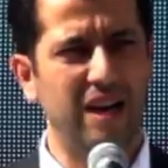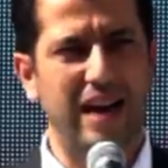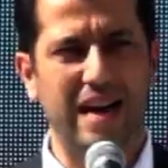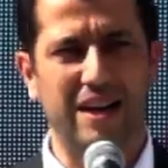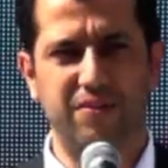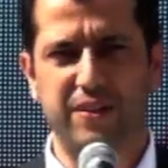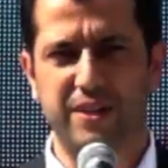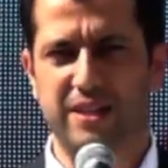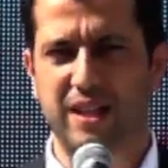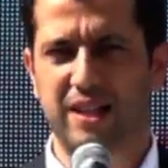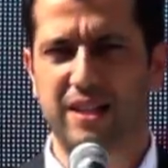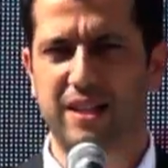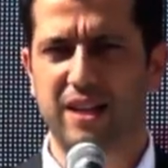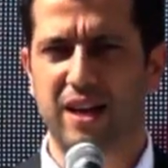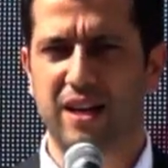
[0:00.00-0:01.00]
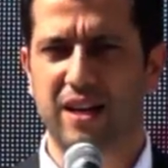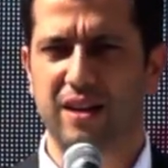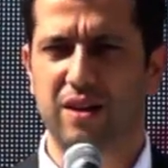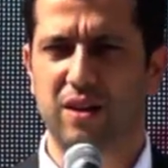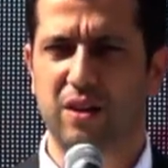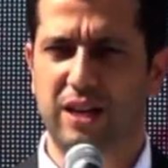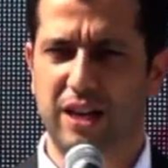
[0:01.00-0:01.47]
Her fırsatta
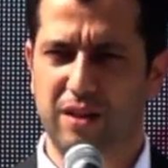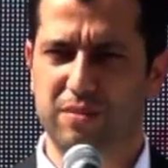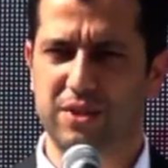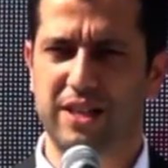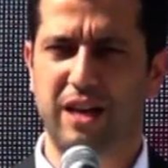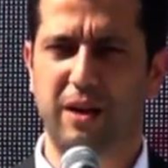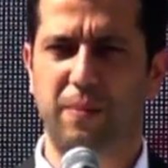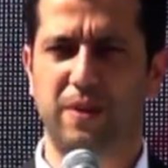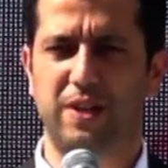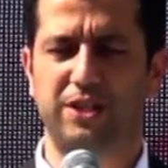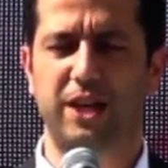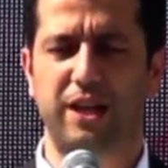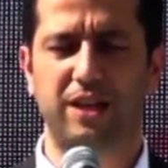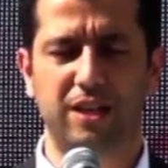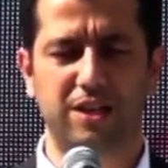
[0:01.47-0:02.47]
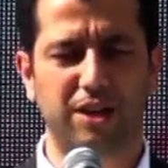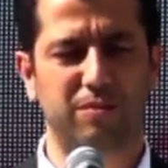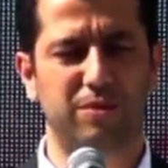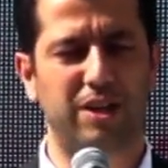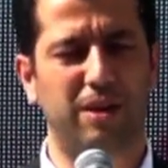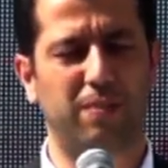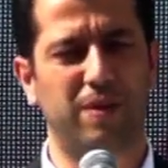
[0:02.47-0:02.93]
ilimize yapılacak,
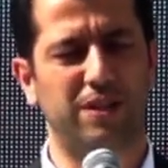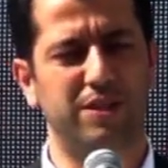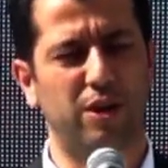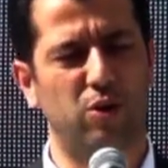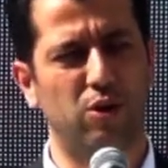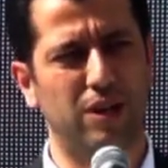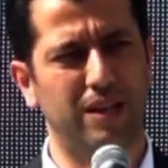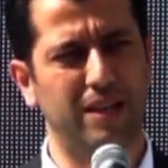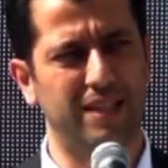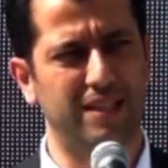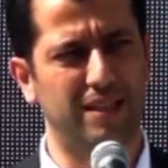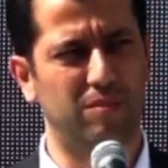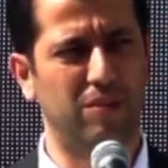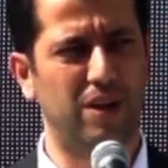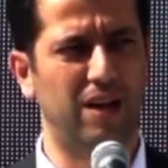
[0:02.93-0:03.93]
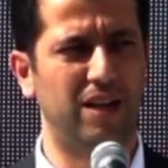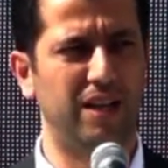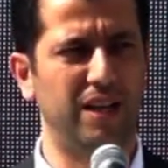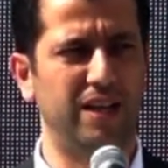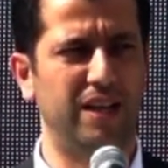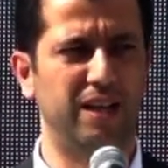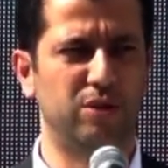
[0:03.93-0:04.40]
ilçemize yapılacak olan yatırımlarla
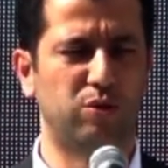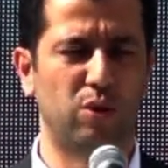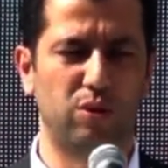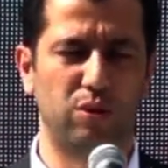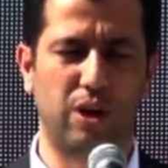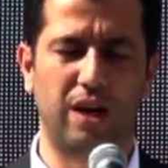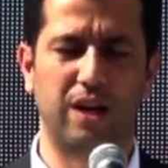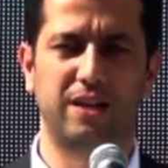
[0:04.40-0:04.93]
ilgili sonuna